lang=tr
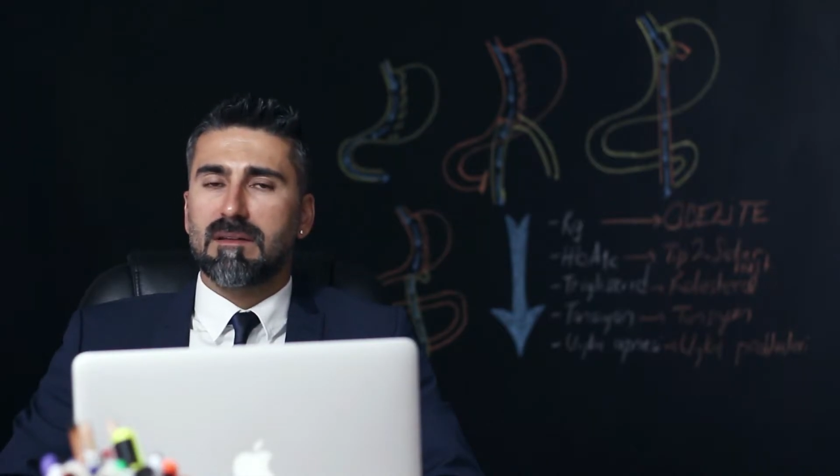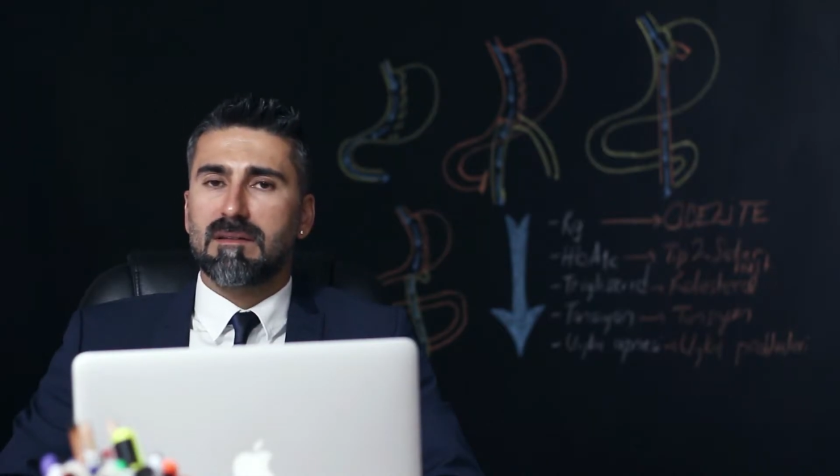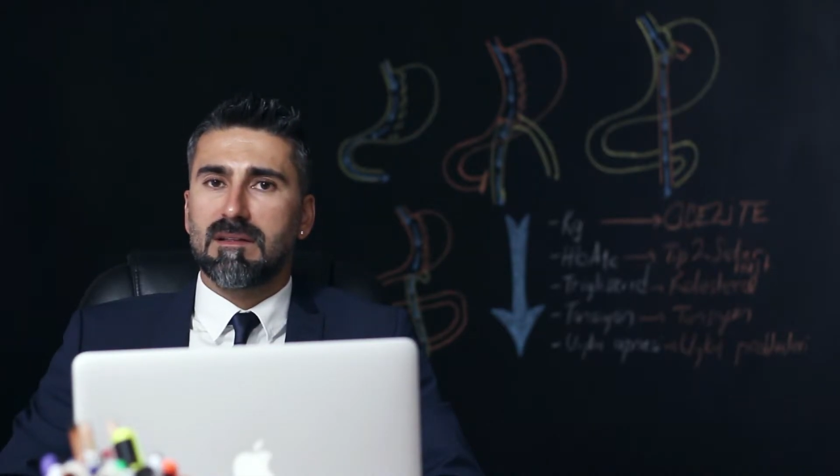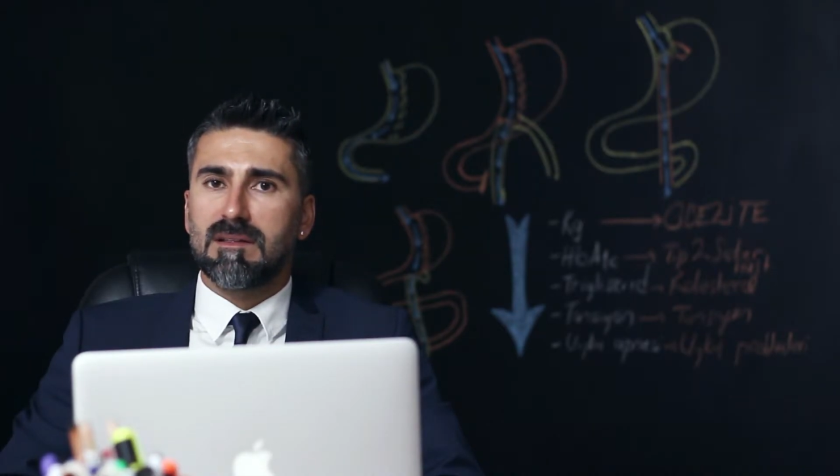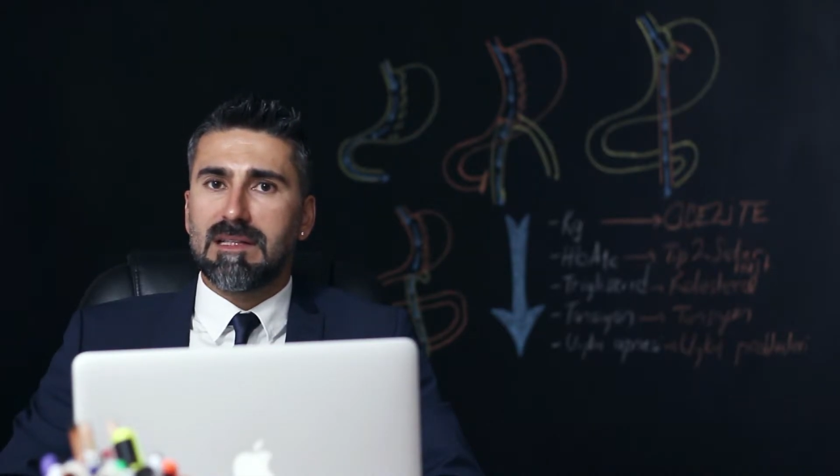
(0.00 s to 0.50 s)

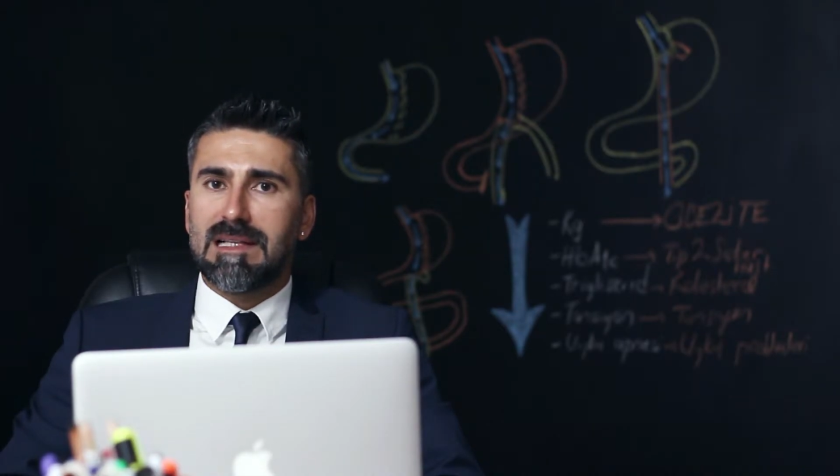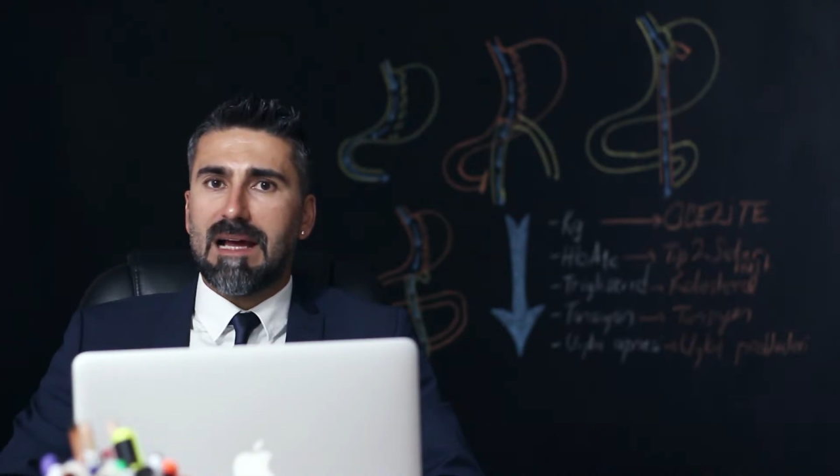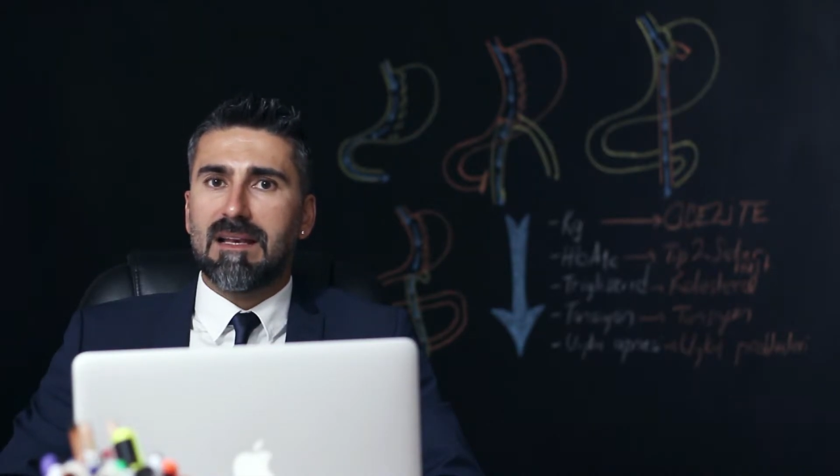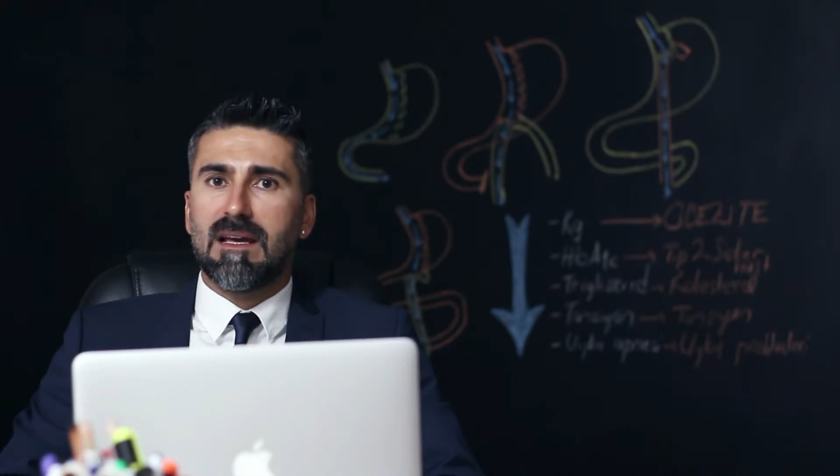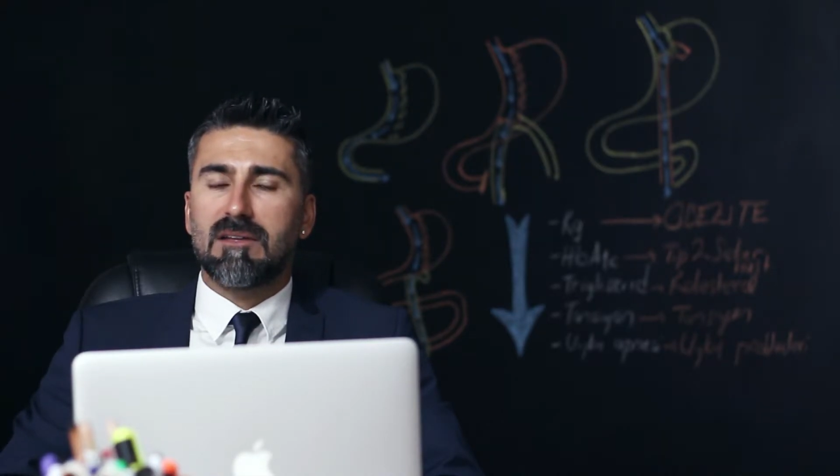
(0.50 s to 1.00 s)
hastalığın
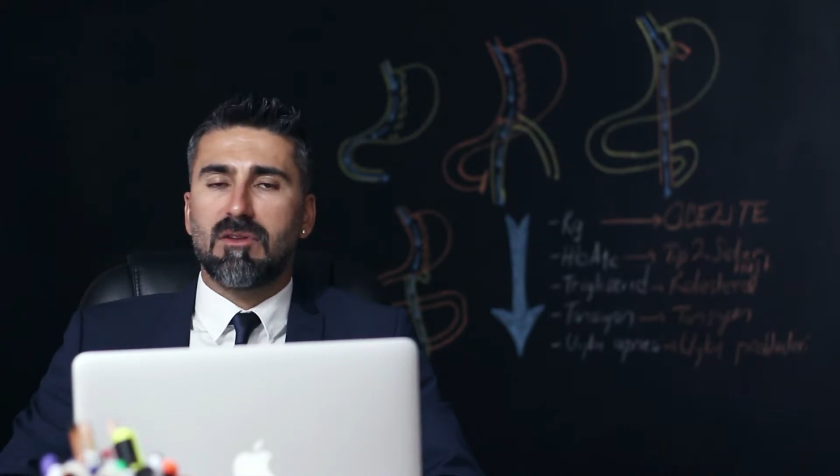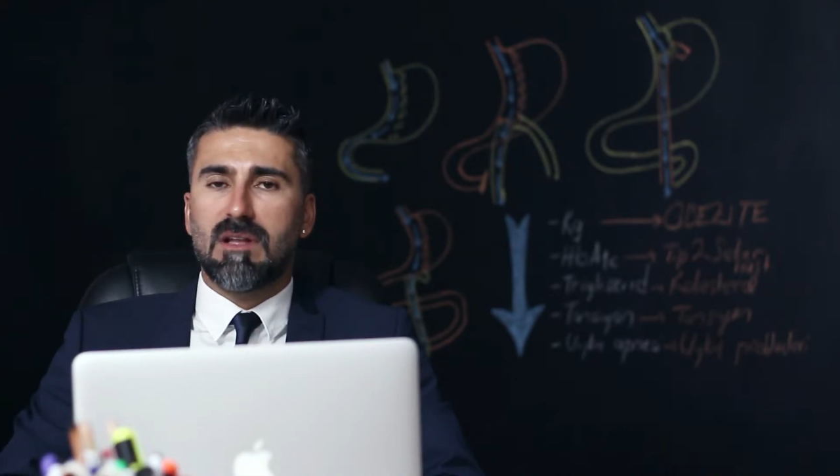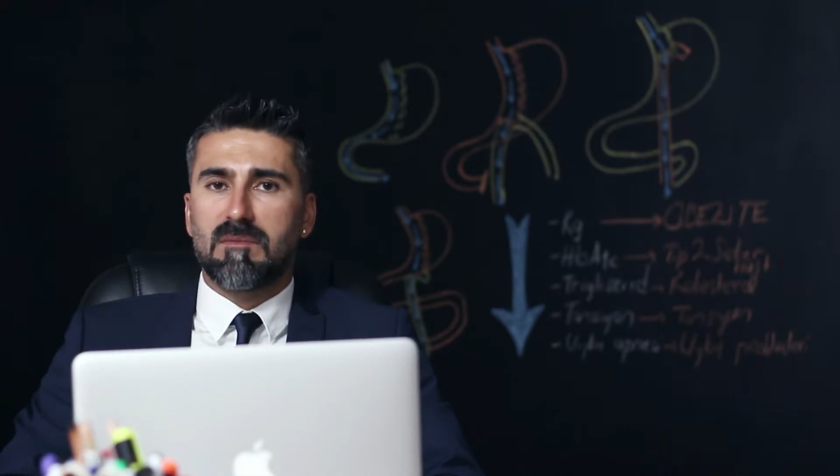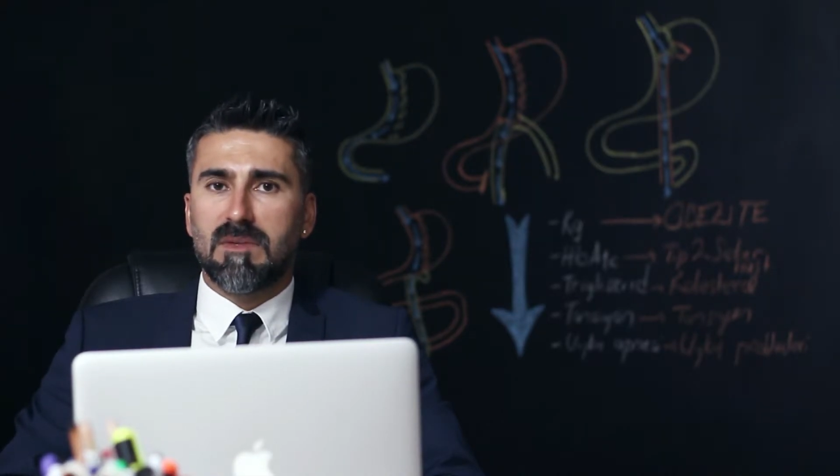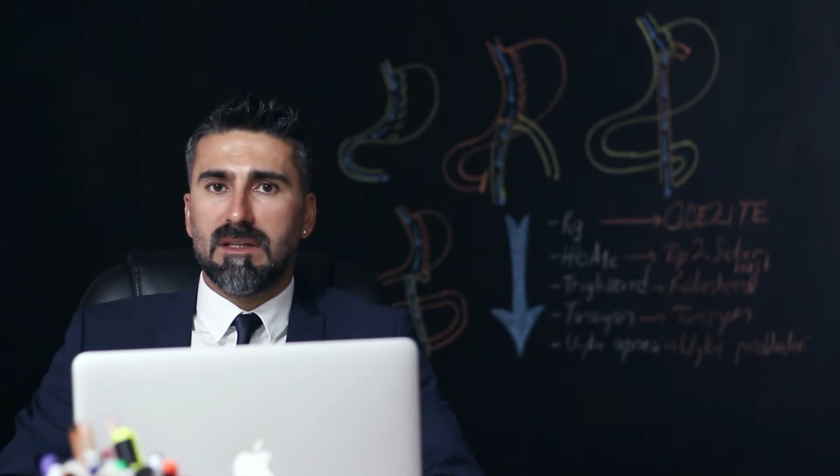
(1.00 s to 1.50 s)
ilerleyen
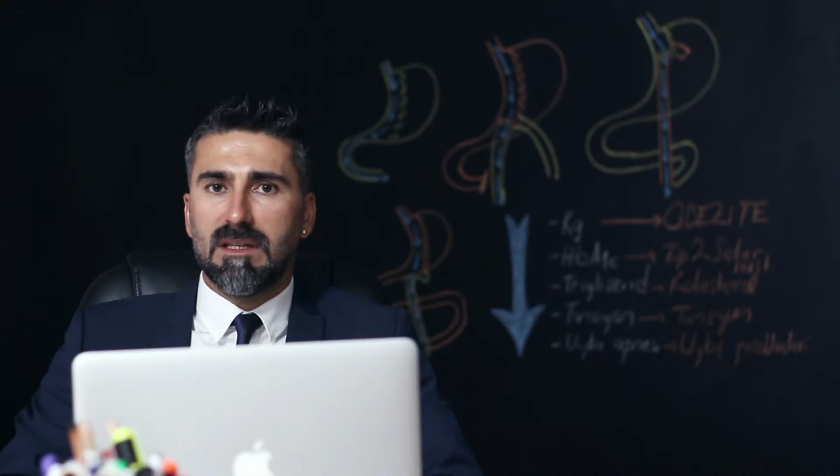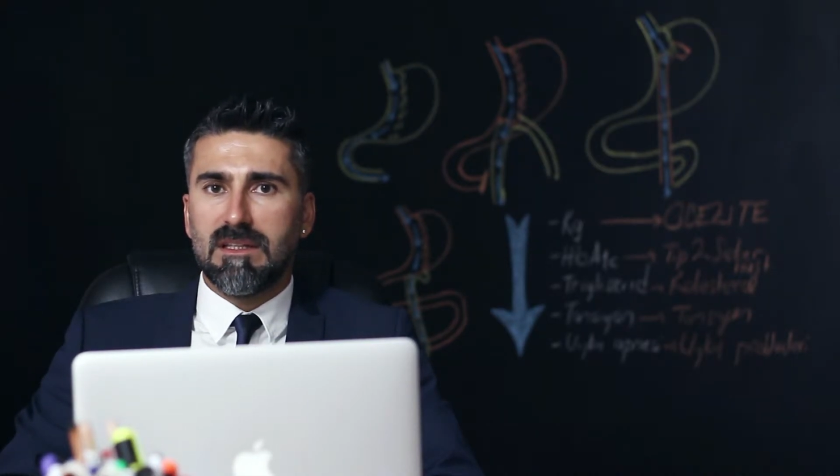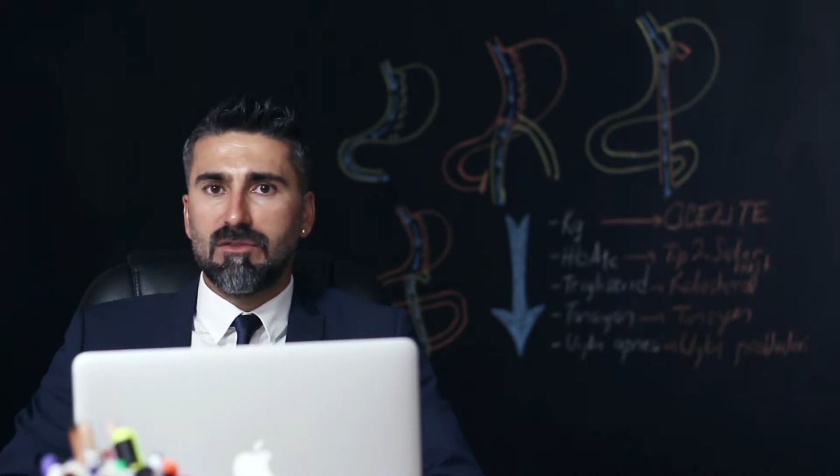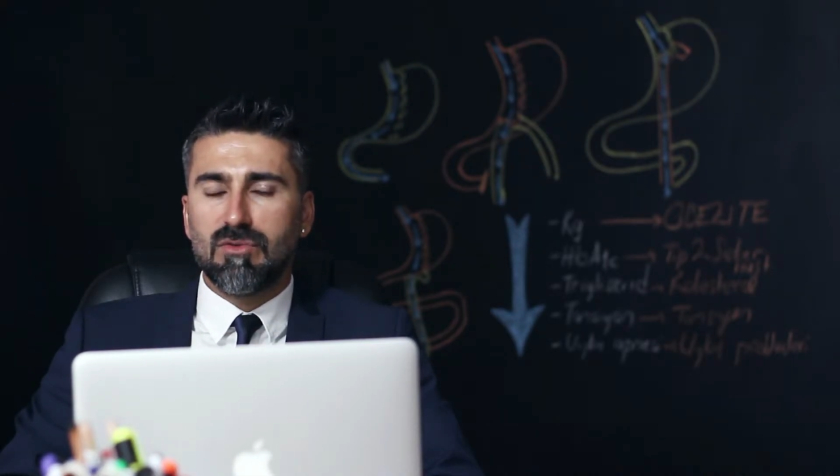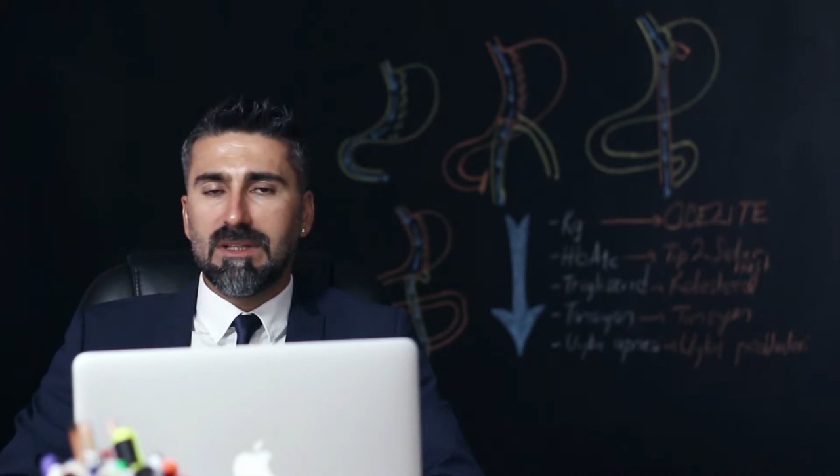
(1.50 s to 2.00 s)
dönemlerinde
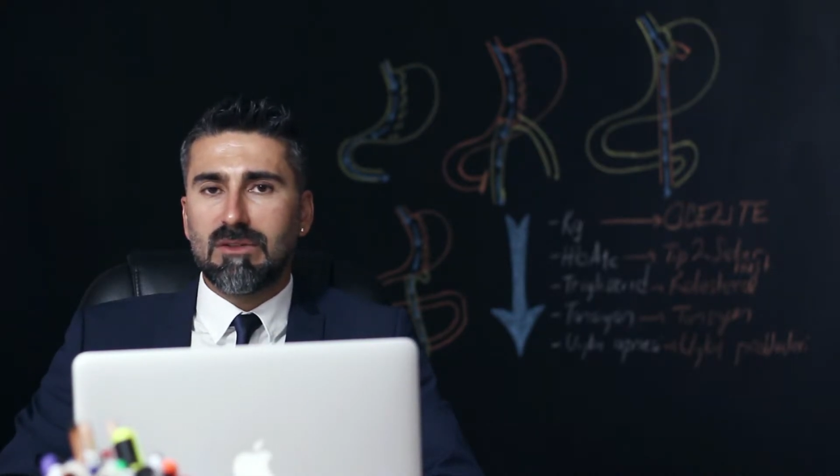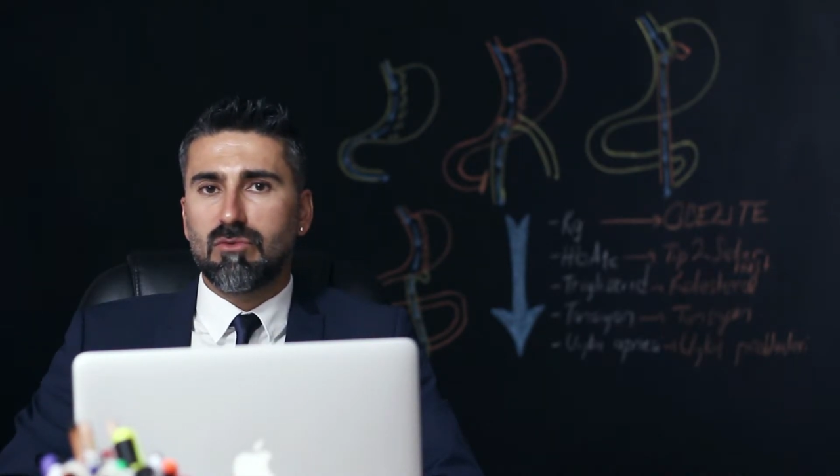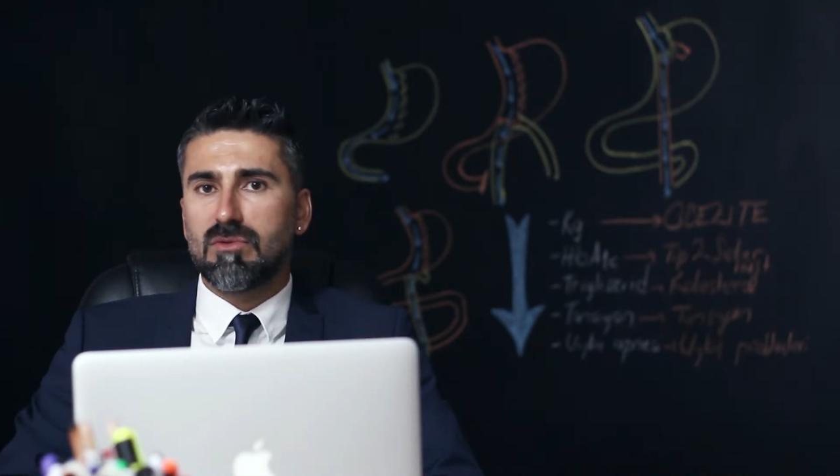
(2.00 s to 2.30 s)
insülin